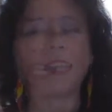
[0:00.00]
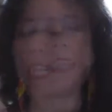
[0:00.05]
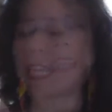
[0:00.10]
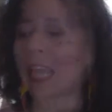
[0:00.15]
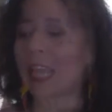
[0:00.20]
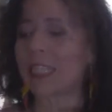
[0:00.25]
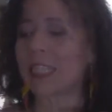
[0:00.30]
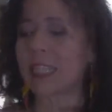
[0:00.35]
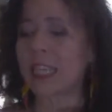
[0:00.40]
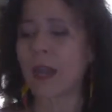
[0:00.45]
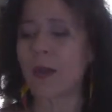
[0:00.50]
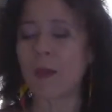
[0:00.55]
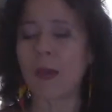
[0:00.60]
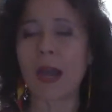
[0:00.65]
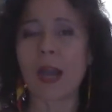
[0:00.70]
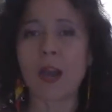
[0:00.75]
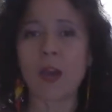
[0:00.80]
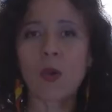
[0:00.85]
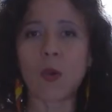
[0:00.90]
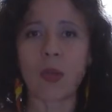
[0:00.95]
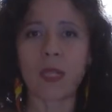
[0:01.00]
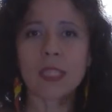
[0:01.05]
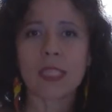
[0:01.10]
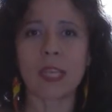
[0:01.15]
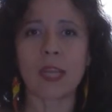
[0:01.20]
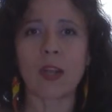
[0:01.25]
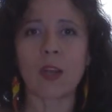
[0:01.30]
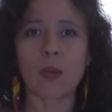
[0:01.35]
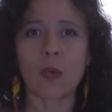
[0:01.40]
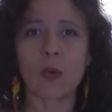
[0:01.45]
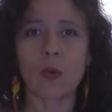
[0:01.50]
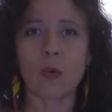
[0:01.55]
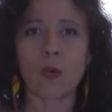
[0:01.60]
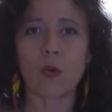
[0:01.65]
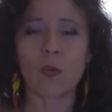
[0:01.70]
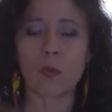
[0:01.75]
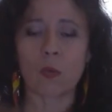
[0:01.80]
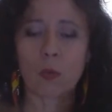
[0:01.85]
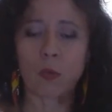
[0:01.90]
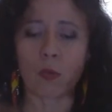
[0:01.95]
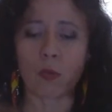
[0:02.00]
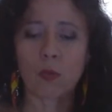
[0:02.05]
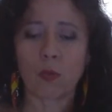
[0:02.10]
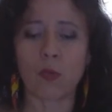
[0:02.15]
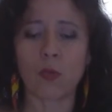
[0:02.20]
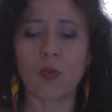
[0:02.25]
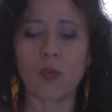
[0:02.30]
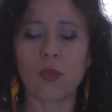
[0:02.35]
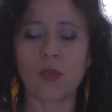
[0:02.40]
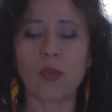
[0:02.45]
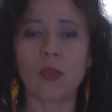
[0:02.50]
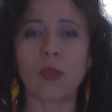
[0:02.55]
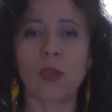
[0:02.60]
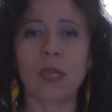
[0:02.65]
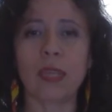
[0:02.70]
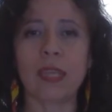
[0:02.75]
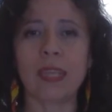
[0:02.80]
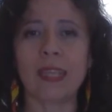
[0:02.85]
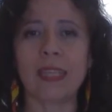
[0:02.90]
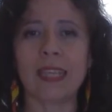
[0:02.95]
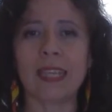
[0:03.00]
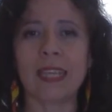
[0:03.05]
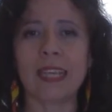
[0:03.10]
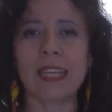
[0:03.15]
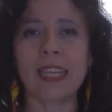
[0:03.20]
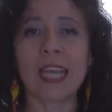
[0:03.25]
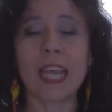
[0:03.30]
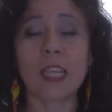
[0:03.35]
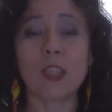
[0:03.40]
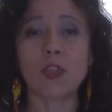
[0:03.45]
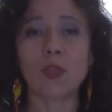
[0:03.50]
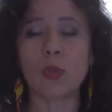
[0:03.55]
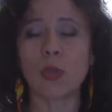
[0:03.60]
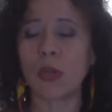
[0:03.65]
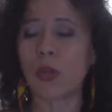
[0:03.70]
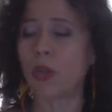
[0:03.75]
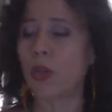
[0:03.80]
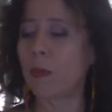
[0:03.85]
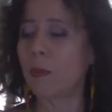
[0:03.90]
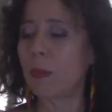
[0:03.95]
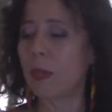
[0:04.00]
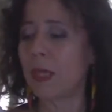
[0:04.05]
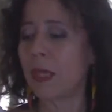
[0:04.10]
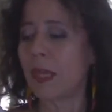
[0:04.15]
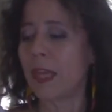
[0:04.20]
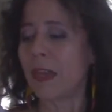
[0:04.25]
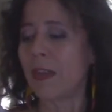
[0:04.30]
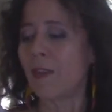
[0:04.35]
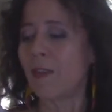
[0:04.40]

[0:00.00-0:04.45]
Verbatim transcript: Y hacia abajo, hacia lo profundo del riachuelo de mi